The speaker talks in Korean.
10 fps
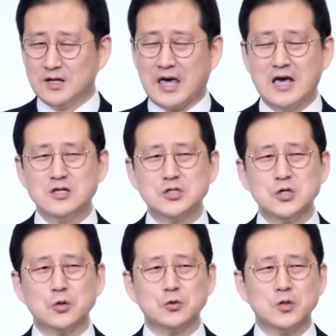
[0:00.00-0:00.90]

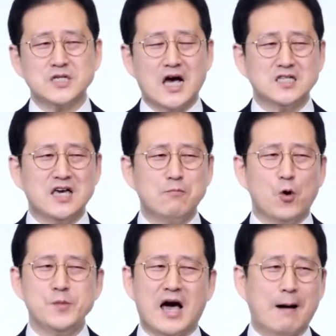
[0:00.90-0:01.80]
개인적으로 자기의
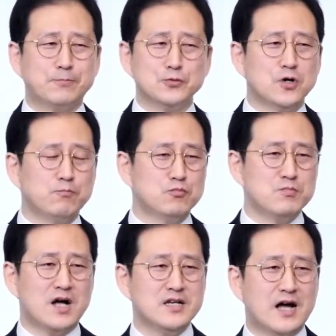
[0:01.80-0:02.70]
몸이 아픈
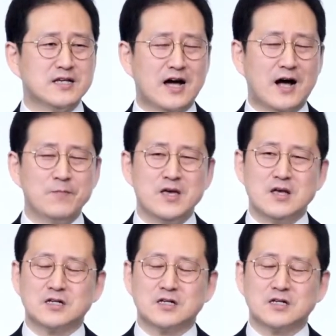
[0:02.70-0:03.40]
것뿐만이 아니라